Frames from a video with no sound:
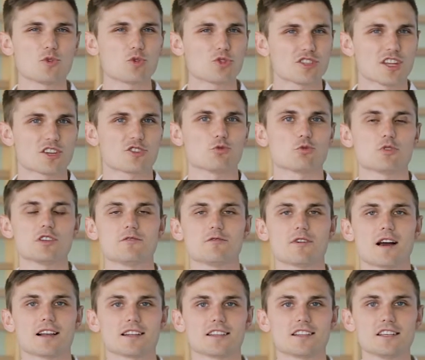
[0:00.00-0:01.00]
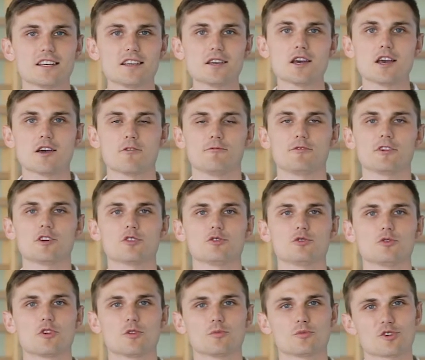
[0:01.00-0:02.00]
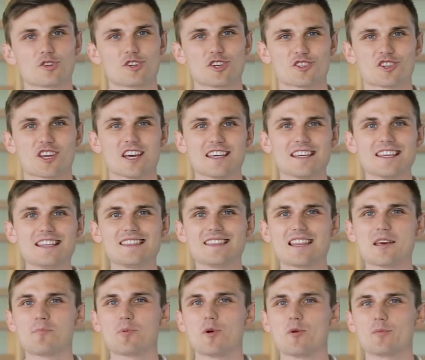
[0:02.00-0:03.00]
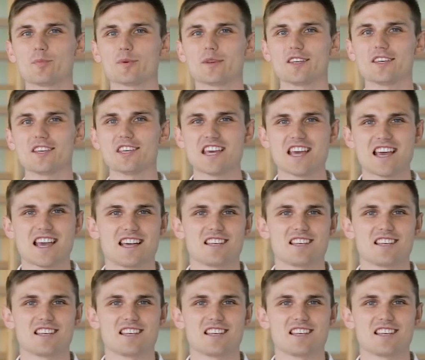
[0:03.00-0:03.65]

różne sztuki walki, wykonują troszeczkę inne pompki